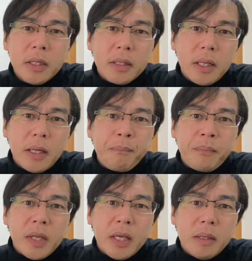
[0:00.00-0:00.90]
で、
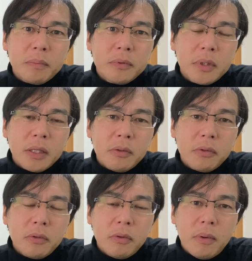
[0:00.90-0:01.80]
えー、分断
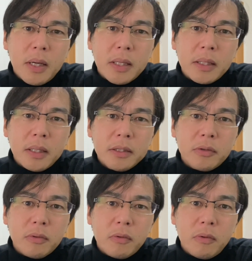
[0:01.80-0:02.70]
というのは単に
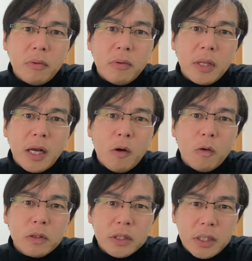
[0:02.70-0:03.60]
そのコロナが
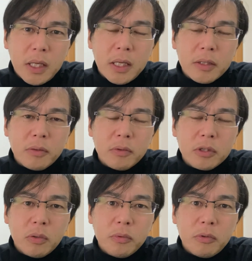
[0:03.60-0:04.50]
起きて、その
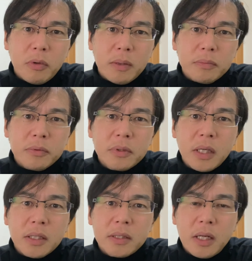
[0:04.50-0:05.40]
人々が分
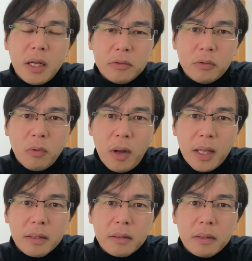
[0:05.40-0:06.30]
断されるとか